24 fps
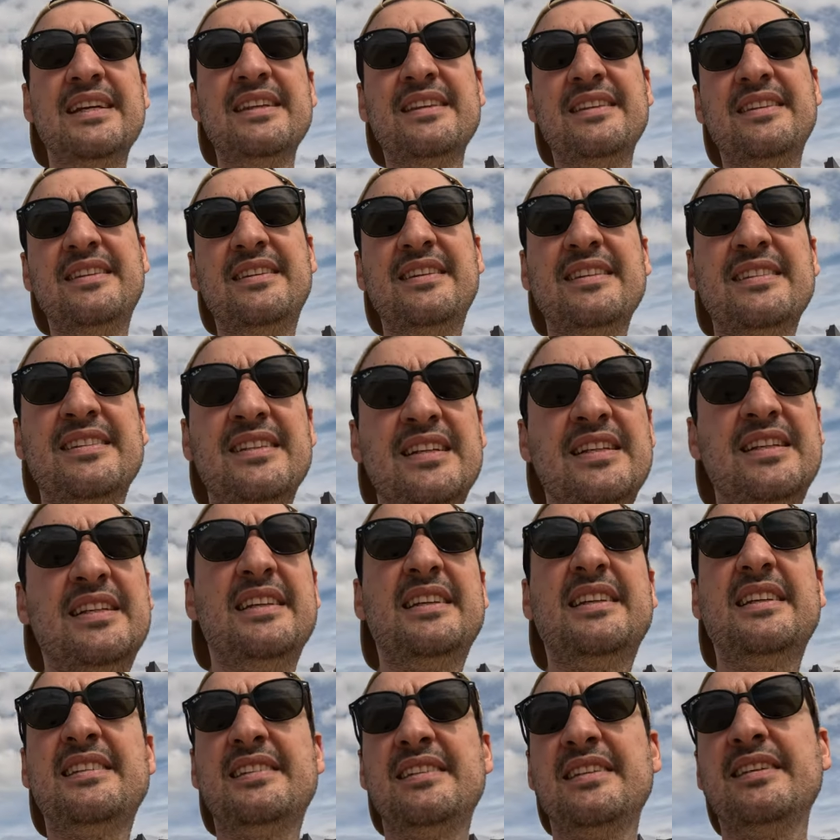des Alliés
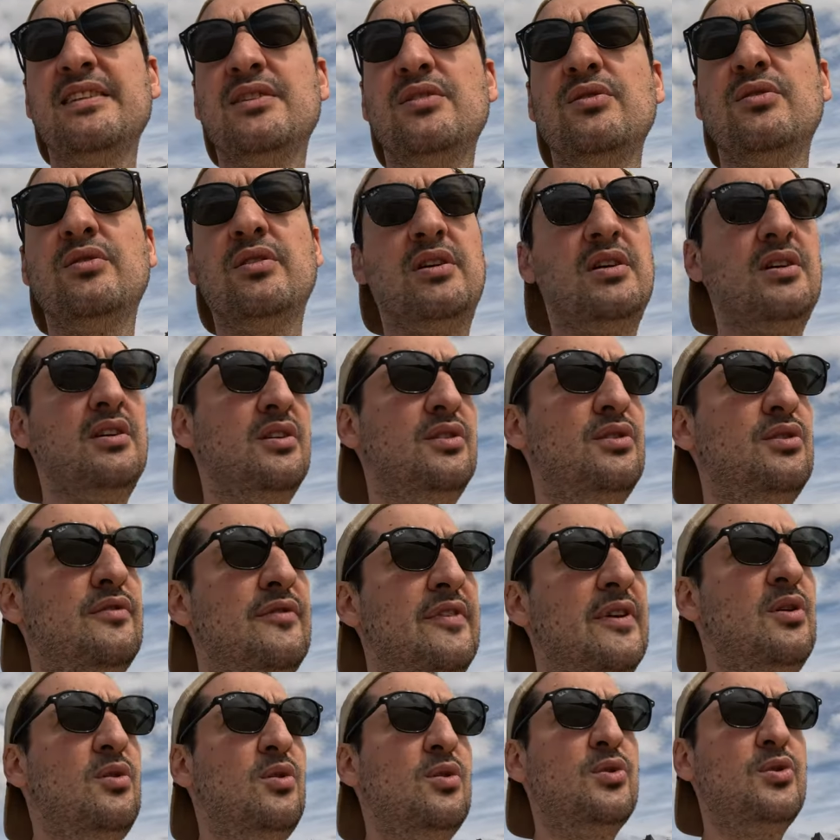qui essayaient de,
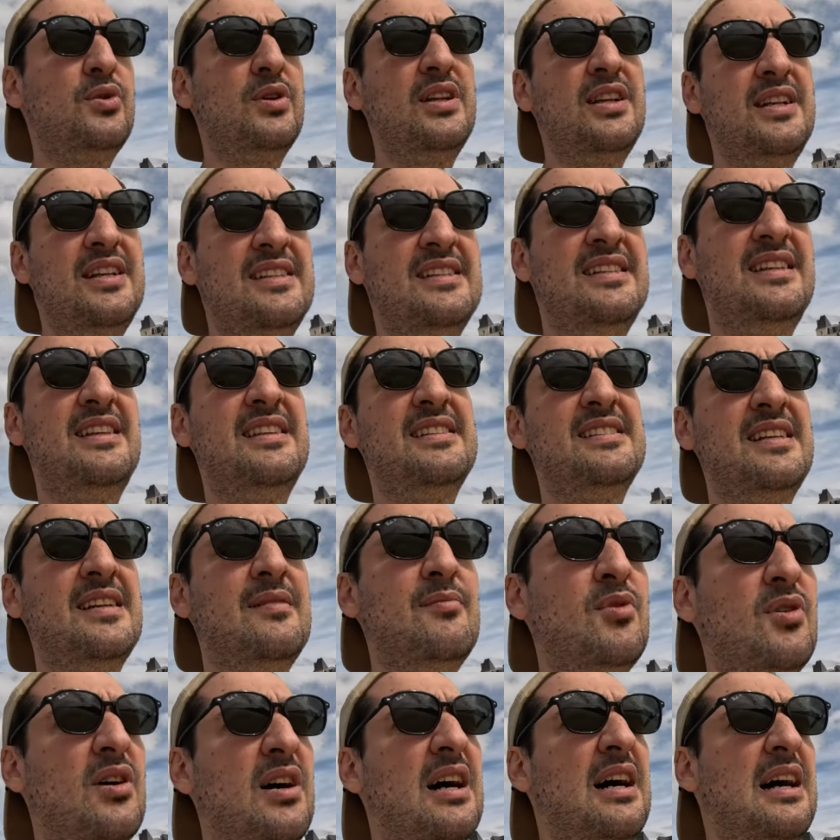faire reculer les, les
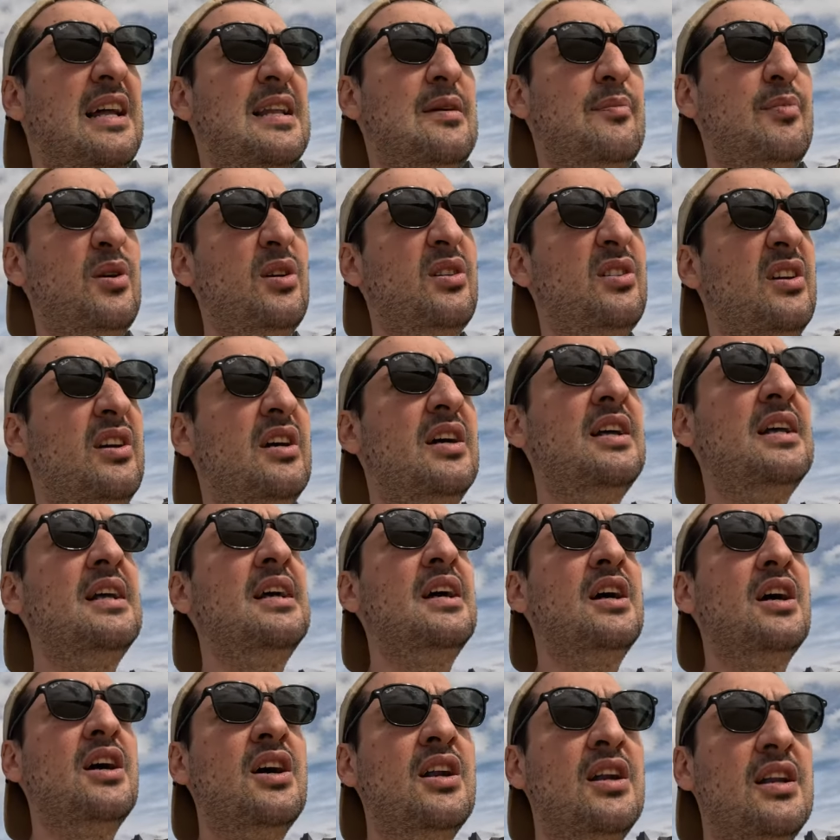Allemands à l'époque.
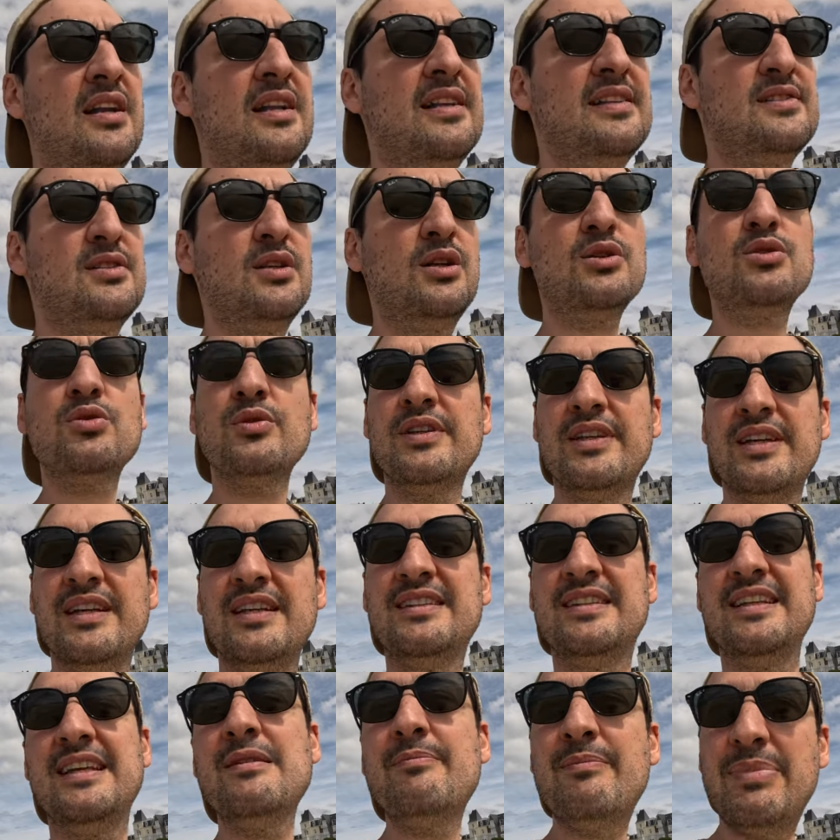Les seuls trucs qui a
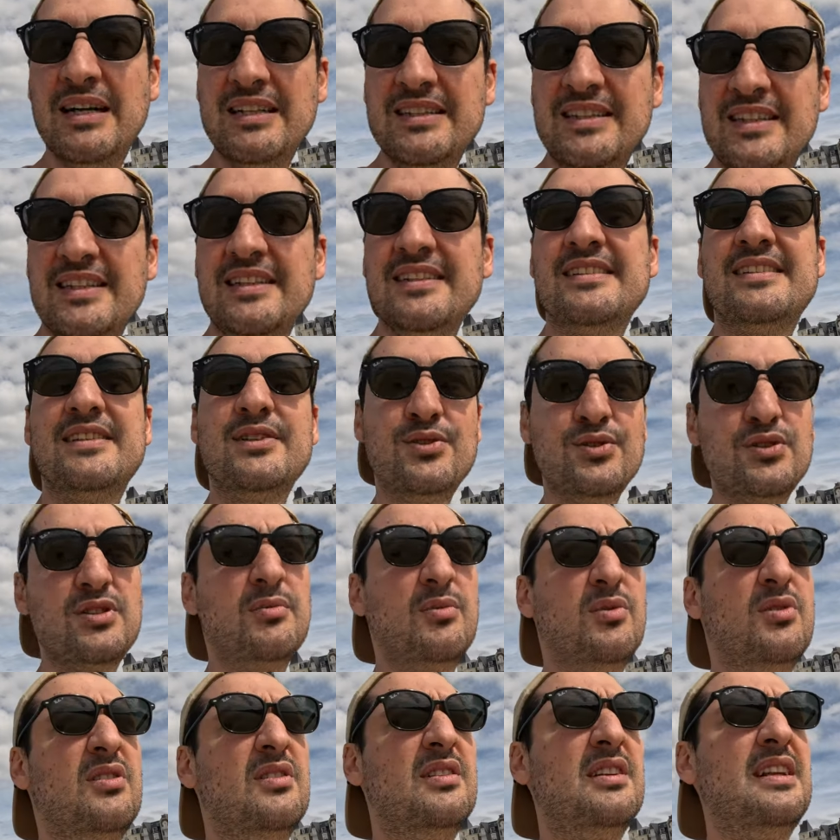été épargné, c'est
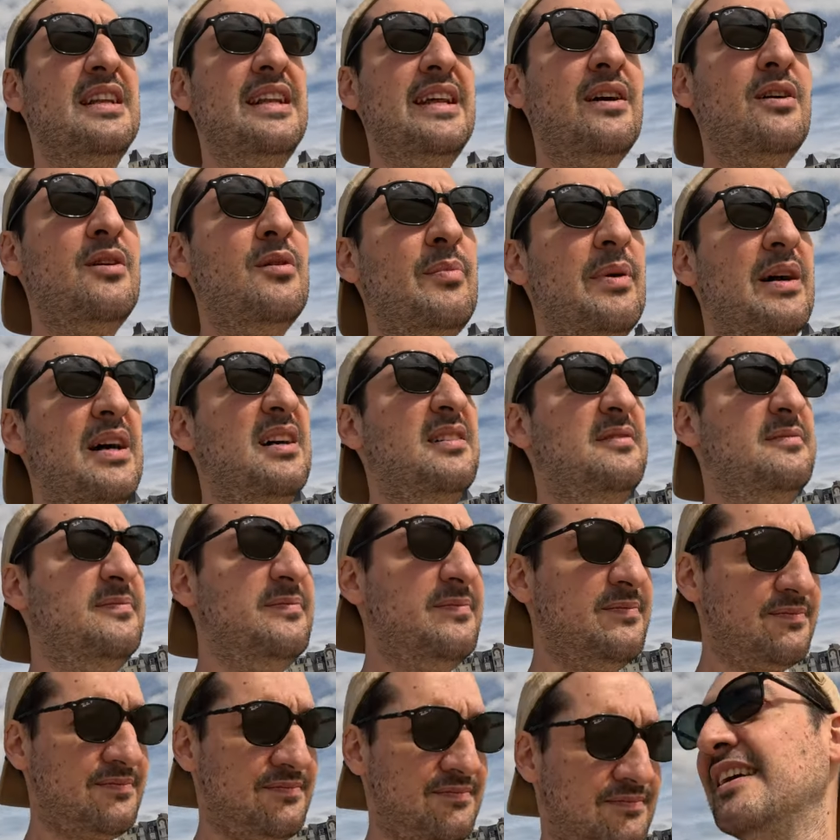justement les remparts.
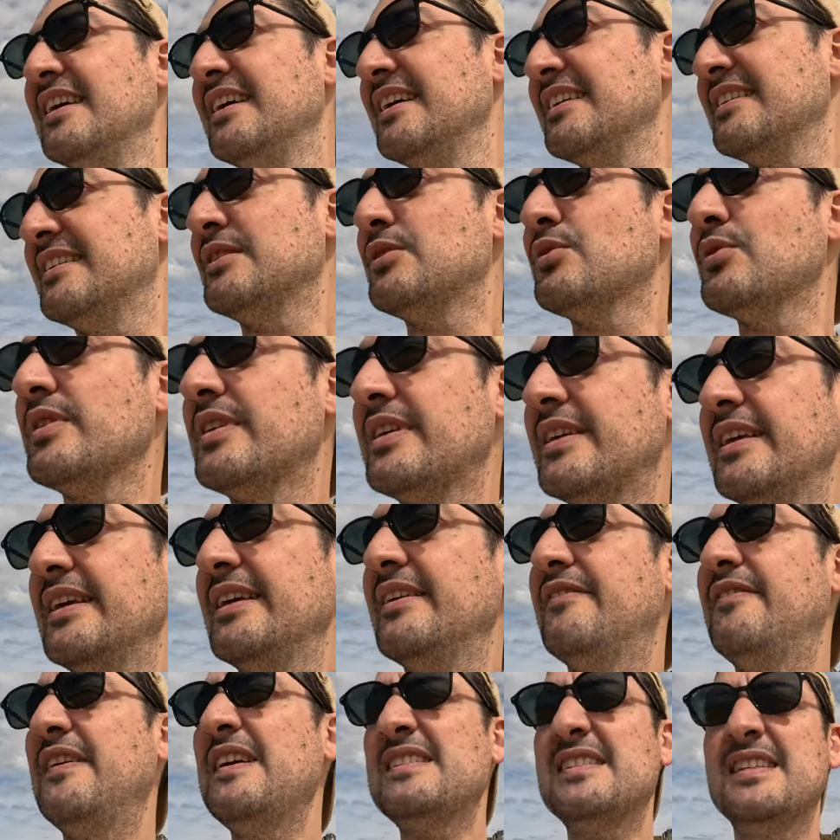C'est le truc qui est
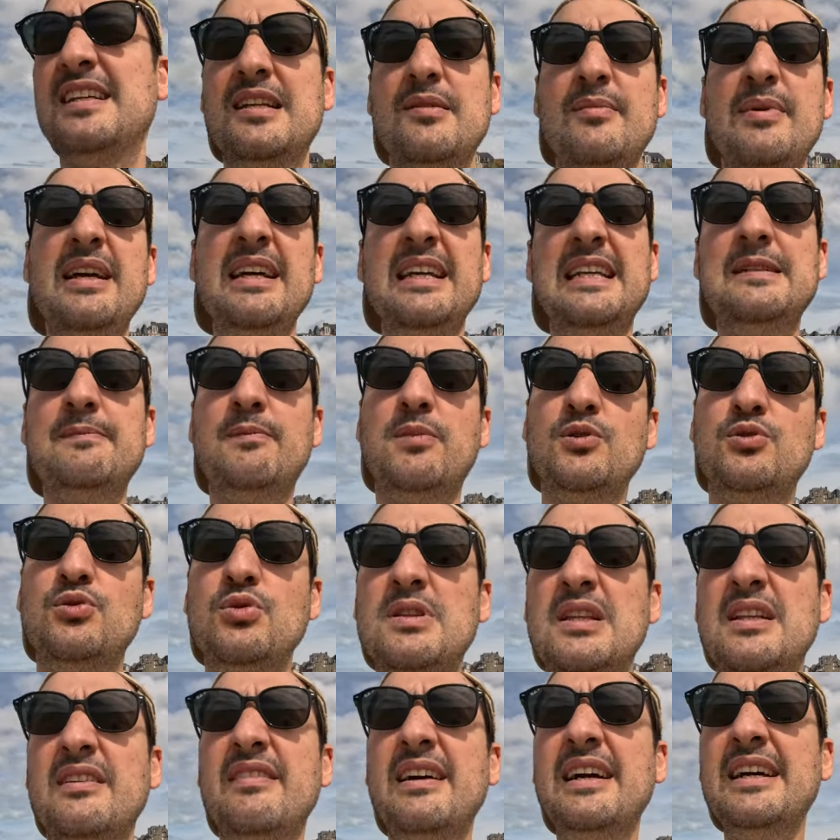face à la mer, qui se prend
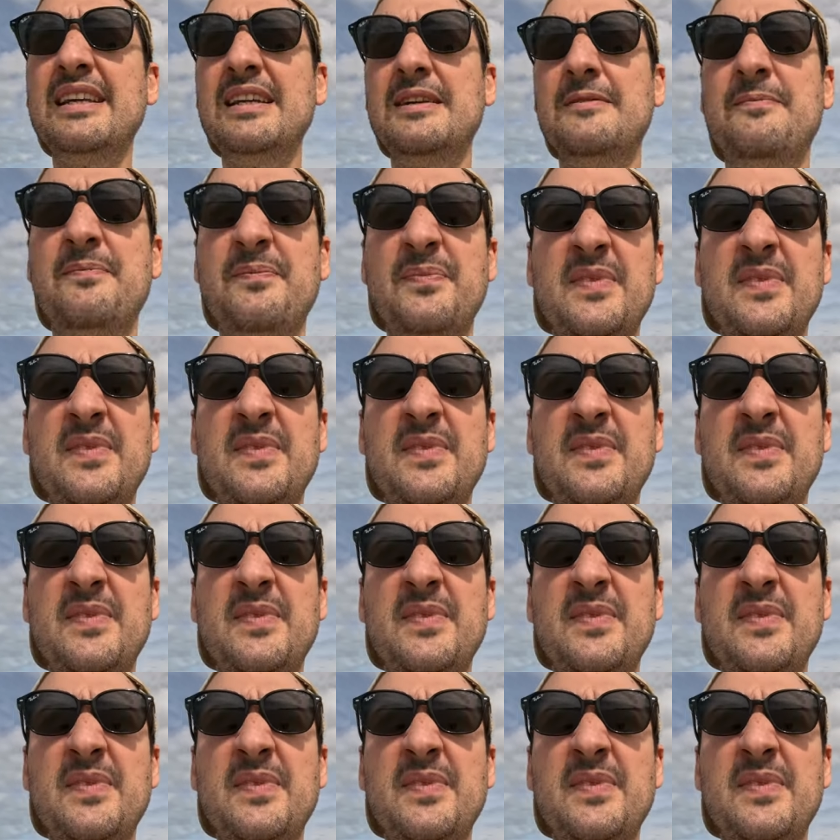toutes les vagues.